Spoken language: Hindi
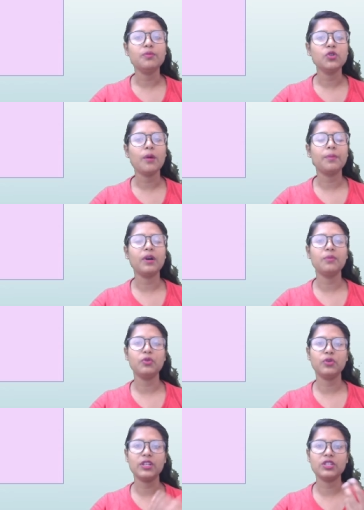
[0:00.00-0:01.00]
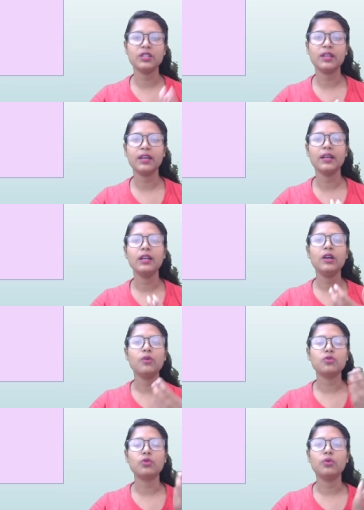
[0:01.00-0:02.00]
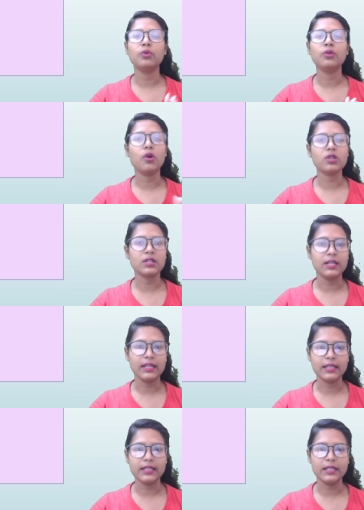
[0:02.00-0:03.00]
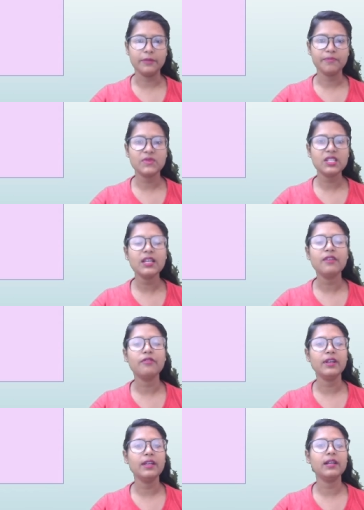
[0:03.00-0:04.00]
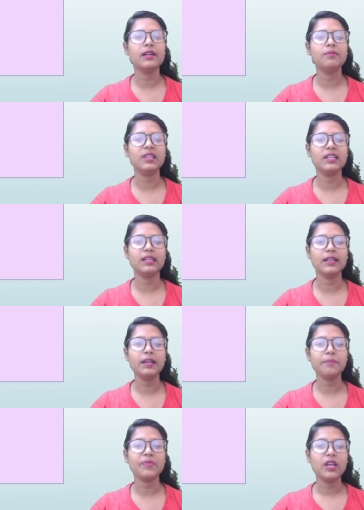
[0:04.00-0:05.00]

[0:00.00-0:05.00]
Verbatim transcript: जो आपका म्यूटेशन है उसको कॉज करने के लिए ठीक है वही अगर हम देखेंगे